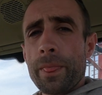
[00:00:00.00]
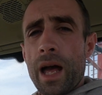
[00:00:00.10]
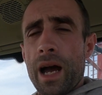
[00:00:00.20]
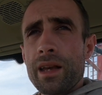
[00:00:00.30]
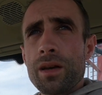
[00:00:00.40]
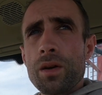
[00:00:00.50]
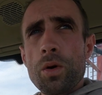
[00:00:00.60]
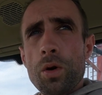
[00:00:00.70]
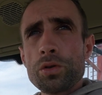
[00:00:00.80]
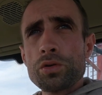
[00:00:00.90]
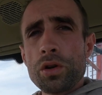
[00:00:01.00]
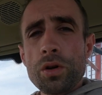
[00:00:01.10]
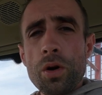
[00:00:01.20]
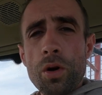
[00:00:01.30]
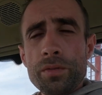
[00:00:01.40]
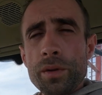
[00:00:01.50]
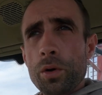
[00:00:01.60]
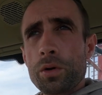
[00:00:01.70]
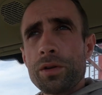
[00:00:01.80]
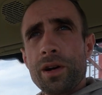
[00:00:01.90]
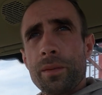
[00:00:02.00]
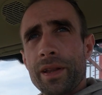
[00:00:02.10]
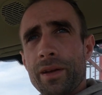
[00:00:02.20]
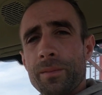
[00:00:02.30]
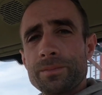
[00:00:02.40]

Allez, on retourne au vibroculteur maintenant.